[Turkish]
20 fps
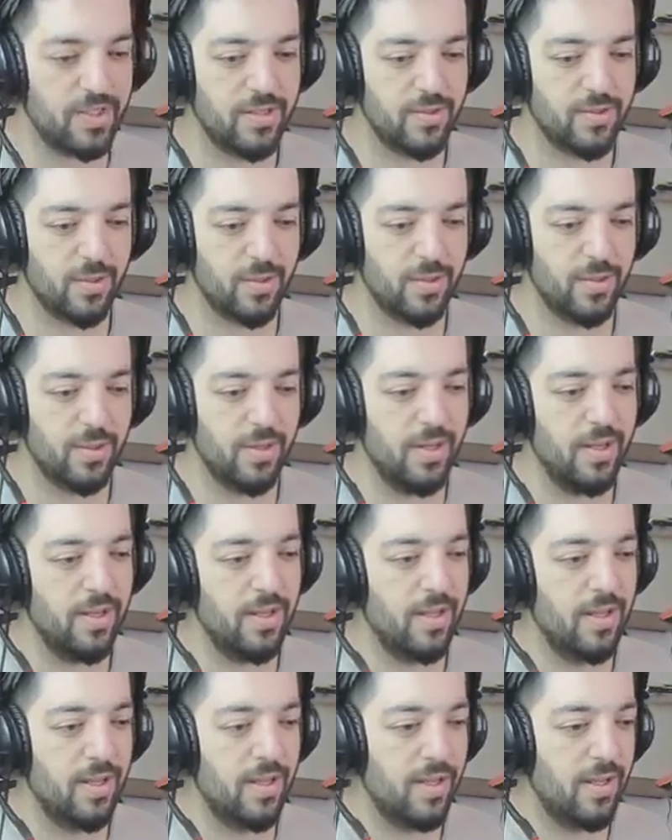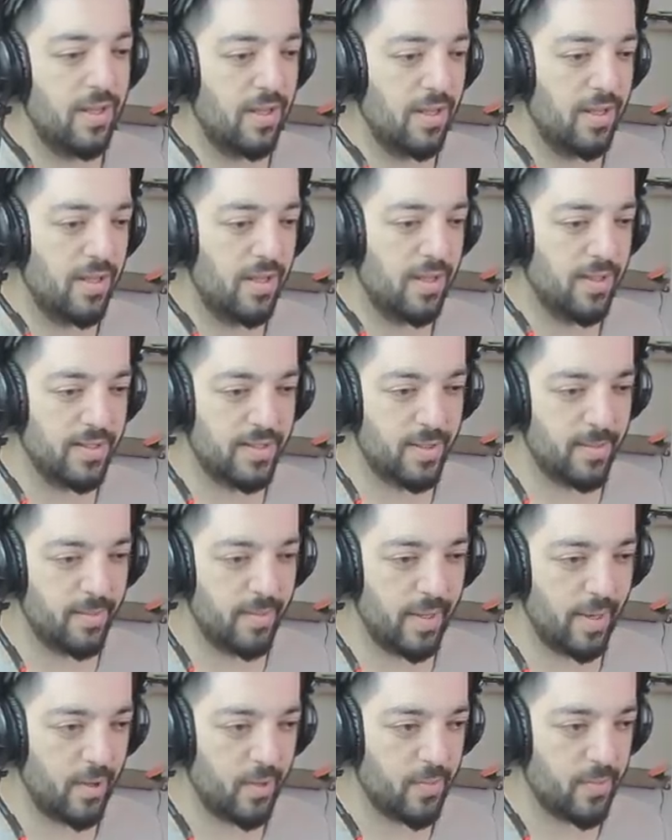çok sıkıntı oluyor.
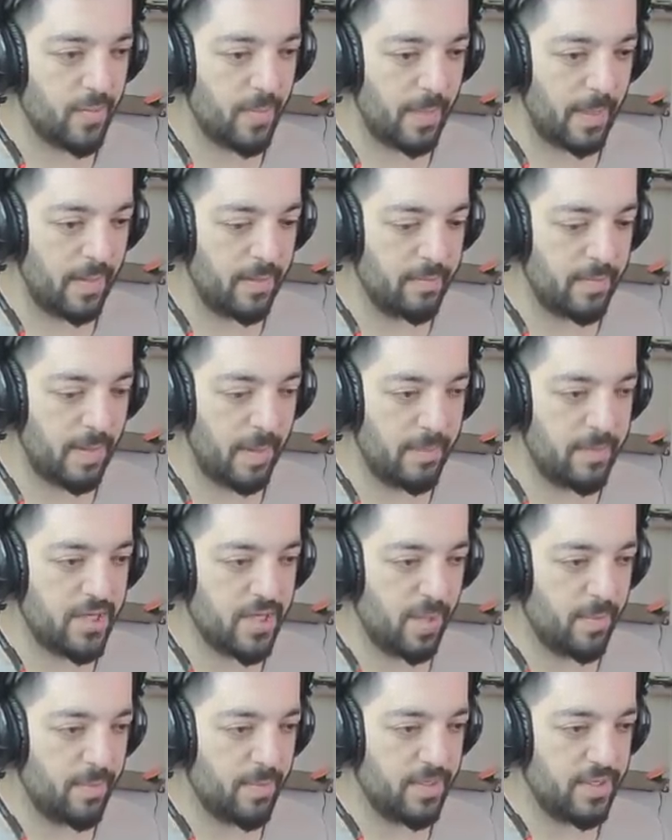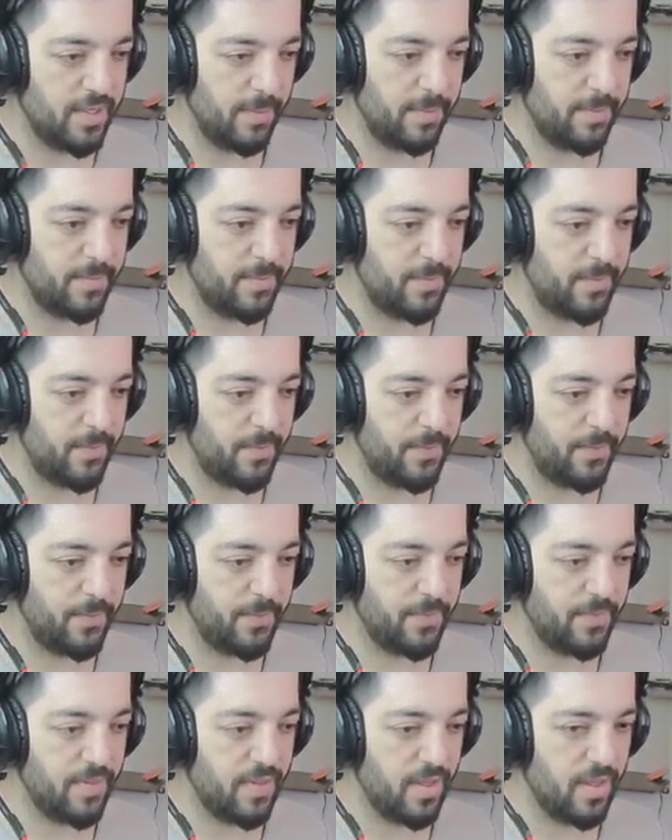Şimdi ben bir cam basayım.
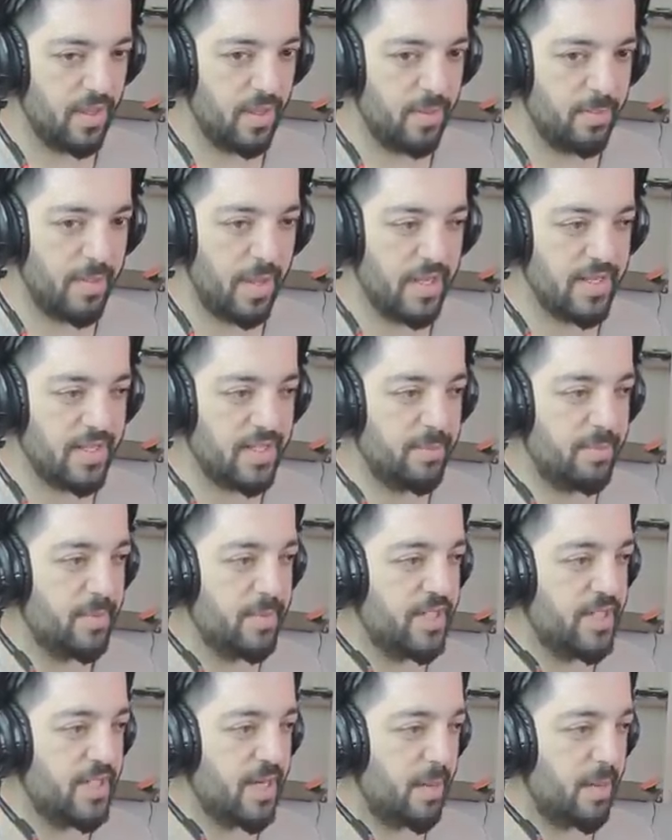Ben